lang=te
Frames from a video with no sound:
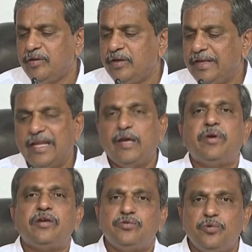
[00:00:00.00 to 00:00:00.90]
ఇదే
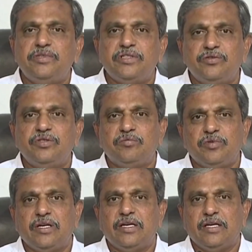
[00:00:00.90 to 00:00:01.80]
నేపథ్యంలో చూపించి ఎందుకు
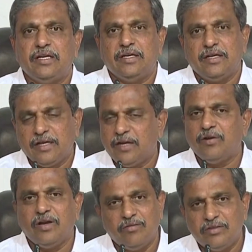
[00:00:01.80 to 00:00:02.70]
చెప్తున్నానంటే ఆయన కూడా
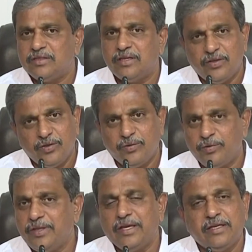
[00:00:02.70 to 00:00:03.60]
గమనించాడు లేదో ఉంది